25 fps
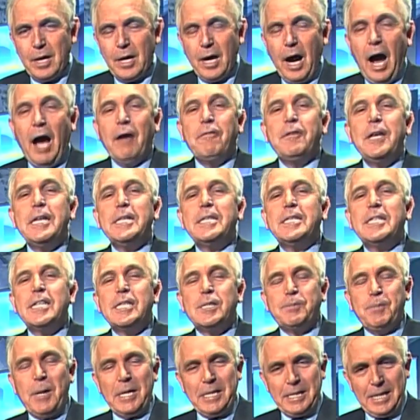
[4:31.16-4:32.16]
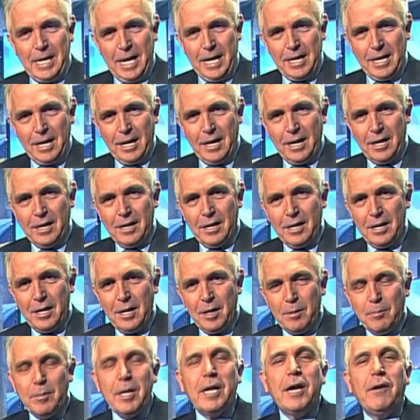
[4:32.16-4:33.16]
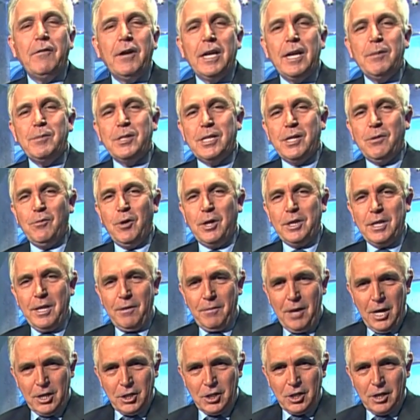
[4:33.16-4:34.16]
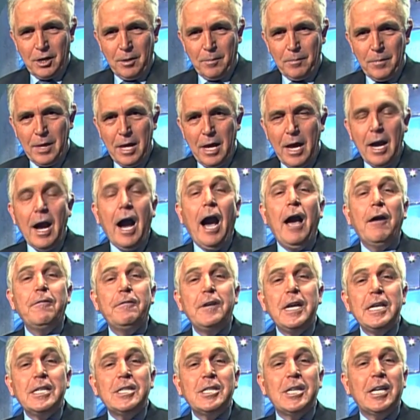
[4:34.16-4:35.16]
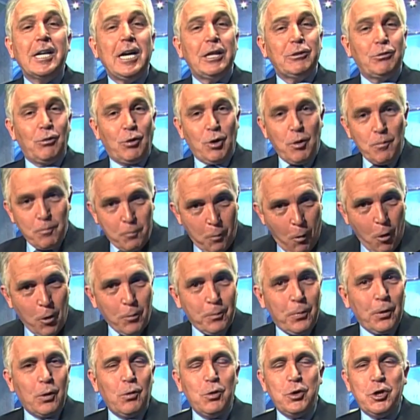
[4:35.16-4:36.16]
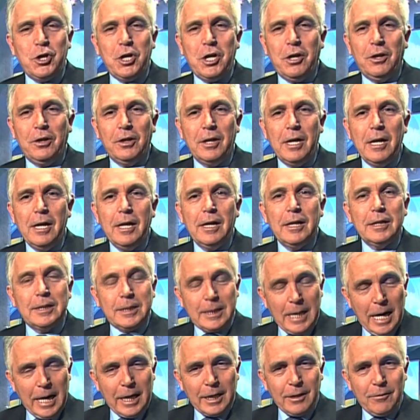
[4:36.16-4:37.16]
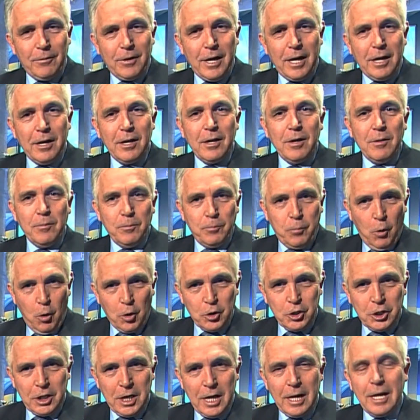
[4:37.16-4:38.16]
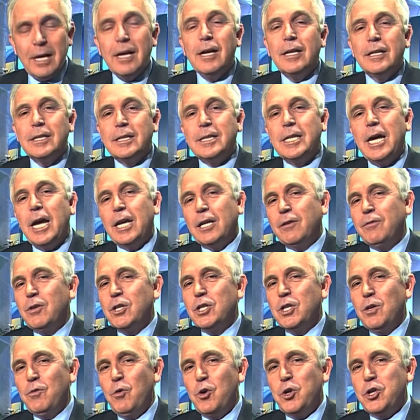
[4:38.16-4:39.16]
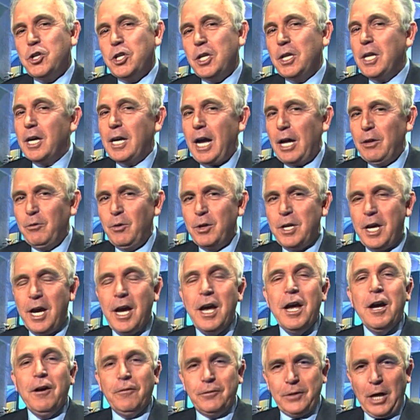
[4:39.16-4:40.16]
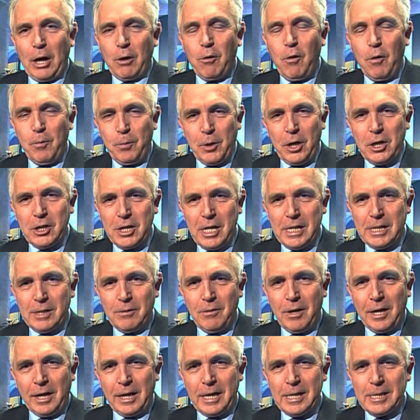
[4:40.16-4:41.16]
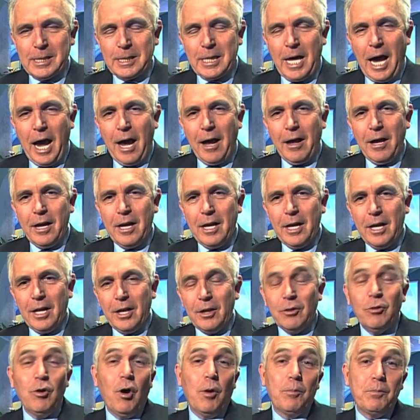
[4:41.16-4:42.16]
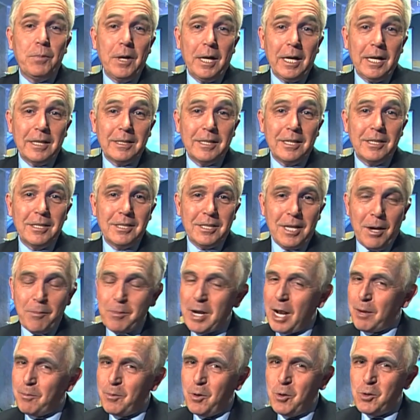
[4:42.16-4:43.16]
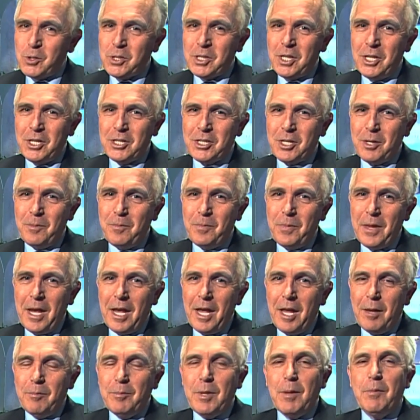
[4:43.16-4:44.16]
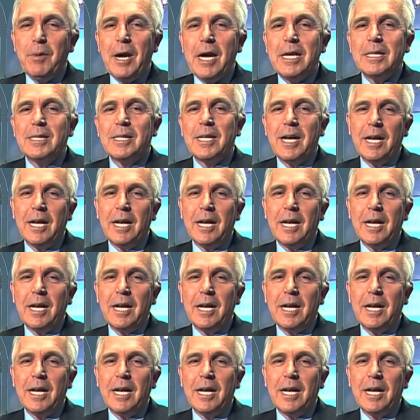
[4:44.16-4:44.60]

О вести спасения мы говорим сегодня вечером. О вести, которую Бог поручил – церкви Божьей, церкви, живущей накануне второго пришествия Христа. Но перед тем, как мы услышим библейский